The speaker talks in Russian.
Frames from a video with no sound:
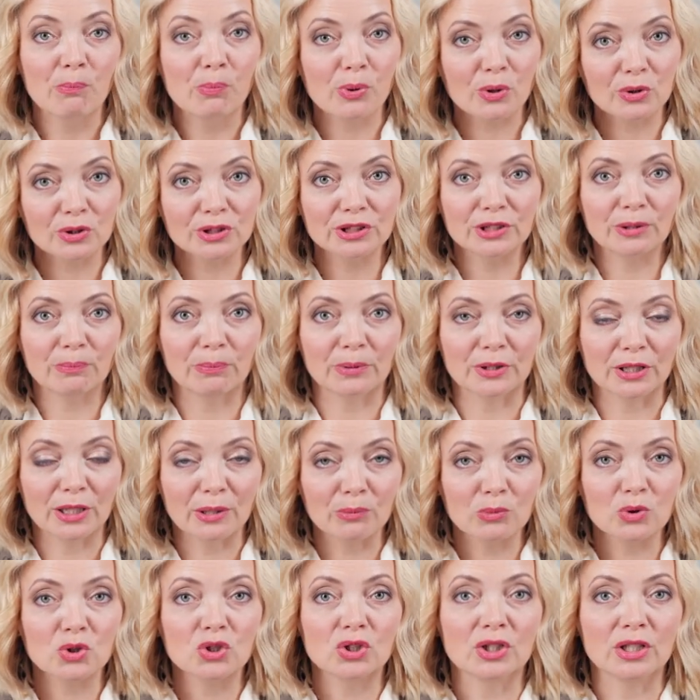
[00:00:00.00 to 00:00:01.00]
Просто
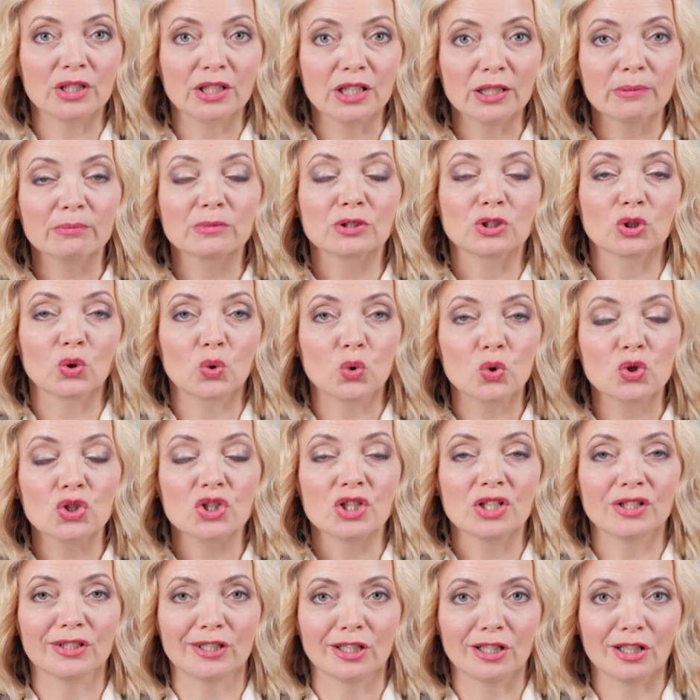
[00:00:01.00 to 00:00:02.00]
потому, что немцы
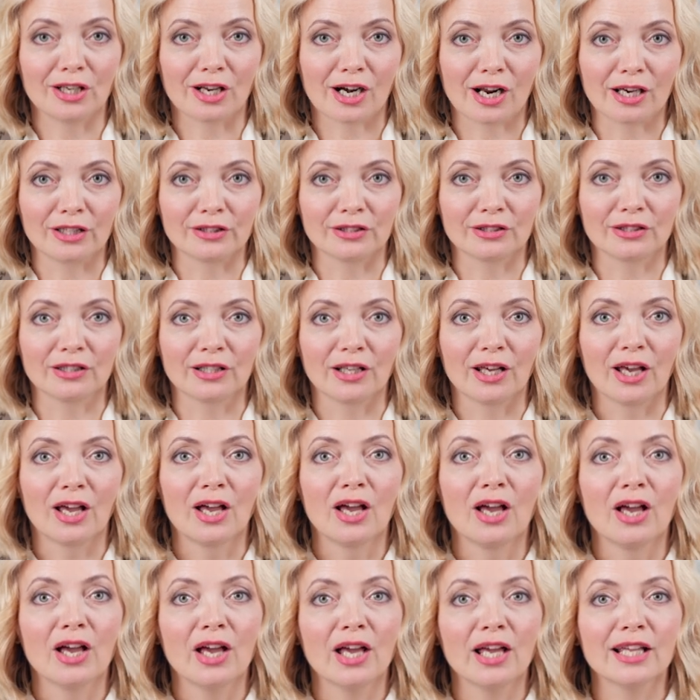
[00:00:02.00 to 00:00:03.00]
очень толерантны.
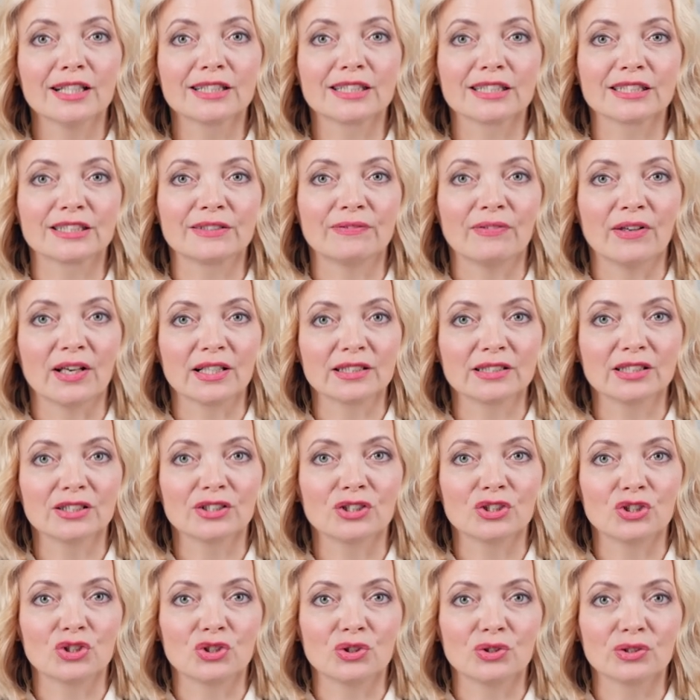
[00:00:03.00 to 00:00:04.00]
Это
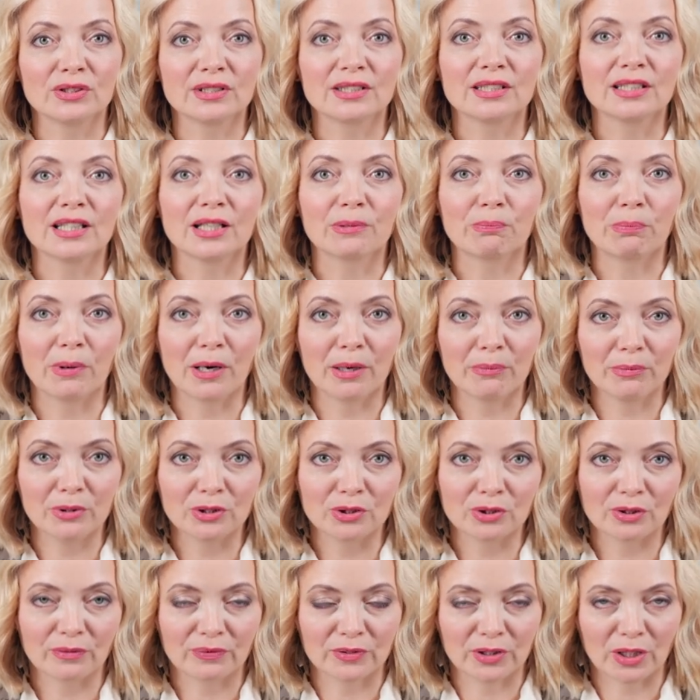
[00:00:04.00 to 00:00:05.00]
связано еще с их
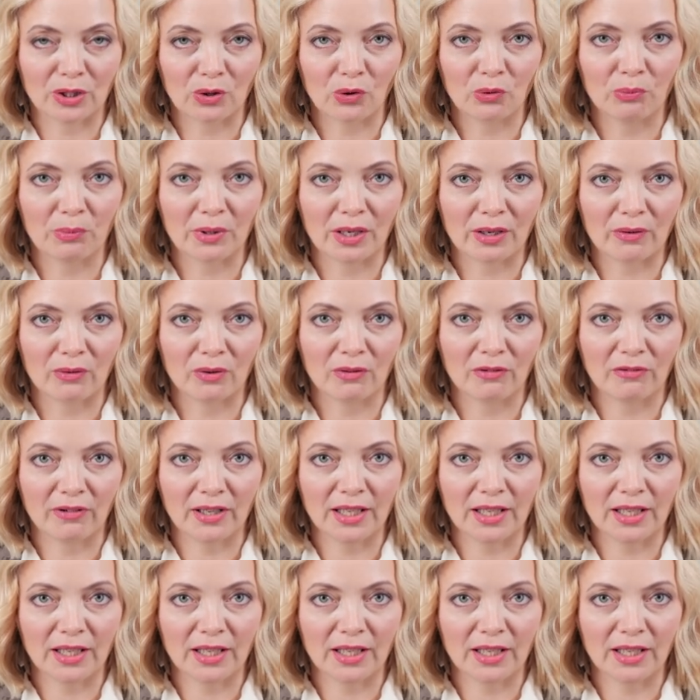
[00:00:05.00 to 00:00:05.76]
памятью о Второй мировой